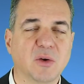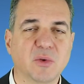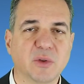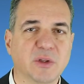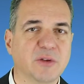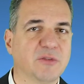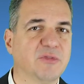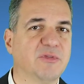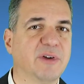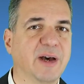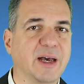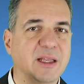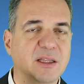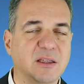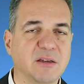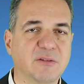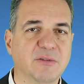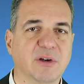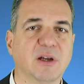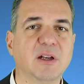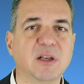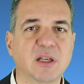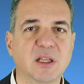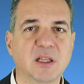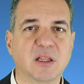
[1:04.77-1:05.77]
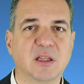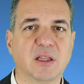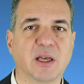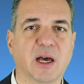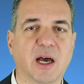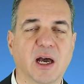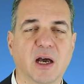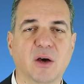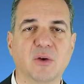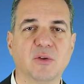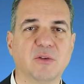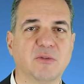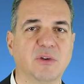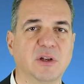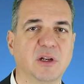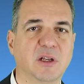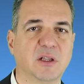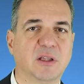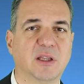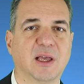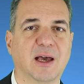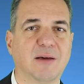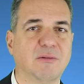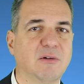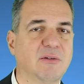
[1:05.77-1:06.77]
Und der Vater war nie da. Und wenn er
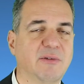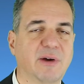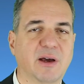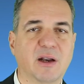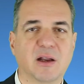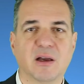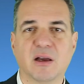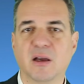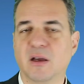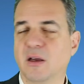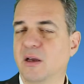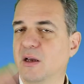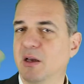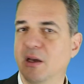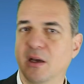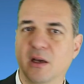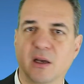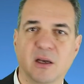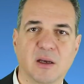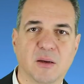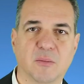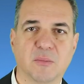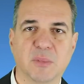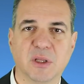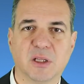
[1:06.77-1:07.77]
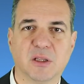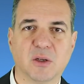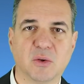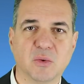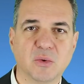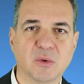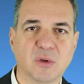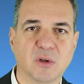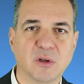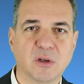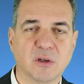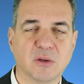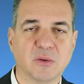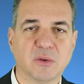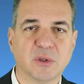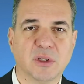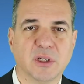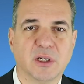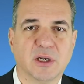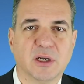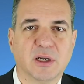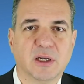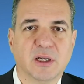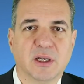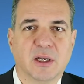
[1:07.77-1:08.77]
da war, war er betrunken
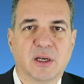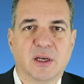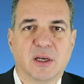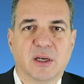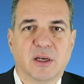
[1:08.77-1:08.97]
oder,